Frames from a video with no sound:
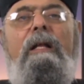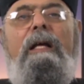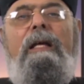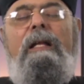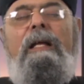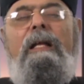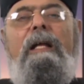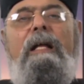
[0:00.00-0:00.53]

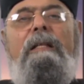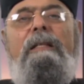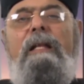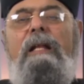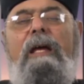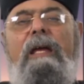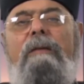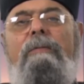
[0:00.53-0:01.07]
لكن احنا
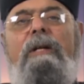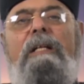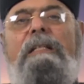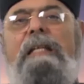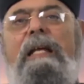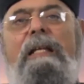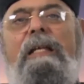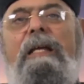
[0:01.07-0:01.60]
عندنا خبره
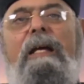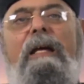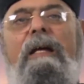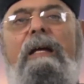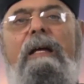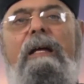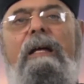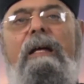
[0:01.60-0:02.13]

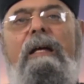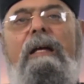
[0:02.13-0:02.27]
تانية